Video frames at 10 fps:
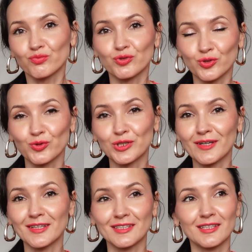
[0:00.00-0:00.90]

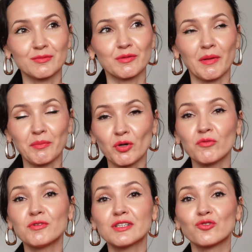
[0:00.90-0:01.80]
штучка, хотелось бы
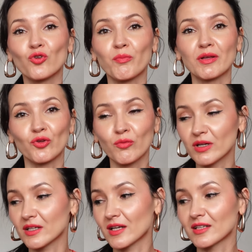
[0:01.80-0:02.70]
попробовать, но потом,
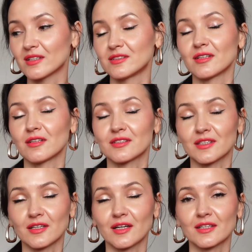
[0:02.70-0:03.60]
когда я делала
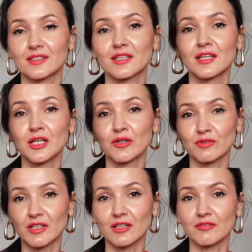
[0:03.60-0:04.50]
заказ
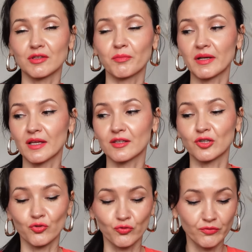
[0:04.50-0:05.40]
вот этой вот
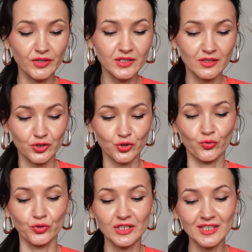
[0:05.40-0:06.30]
палетки, увидела, что
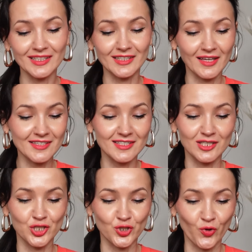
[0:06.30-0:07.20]
у них есть
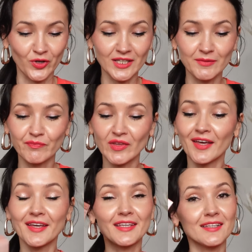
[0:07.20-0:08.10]
еще и
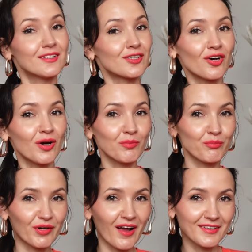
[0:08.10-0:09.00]
Hydra
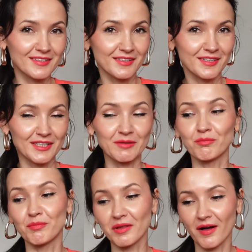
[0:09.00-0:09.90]
Bright
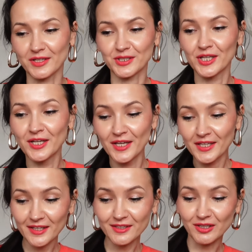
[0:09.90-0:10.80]
Cream Blush.
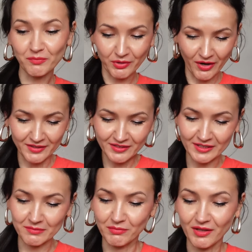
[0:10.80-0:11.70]
Hydra Bright
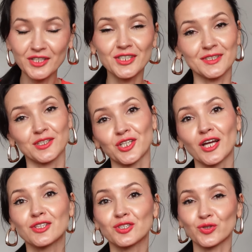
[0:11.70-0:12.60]
Cream Blush
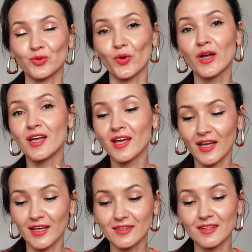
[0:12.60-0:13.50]
означает, что
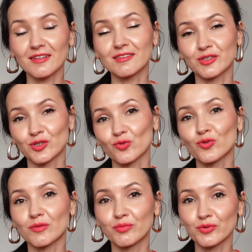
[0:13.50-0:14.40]
эта
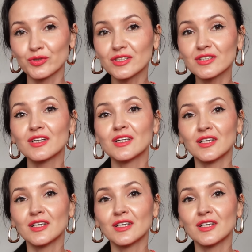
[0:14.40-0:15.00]
текстура будет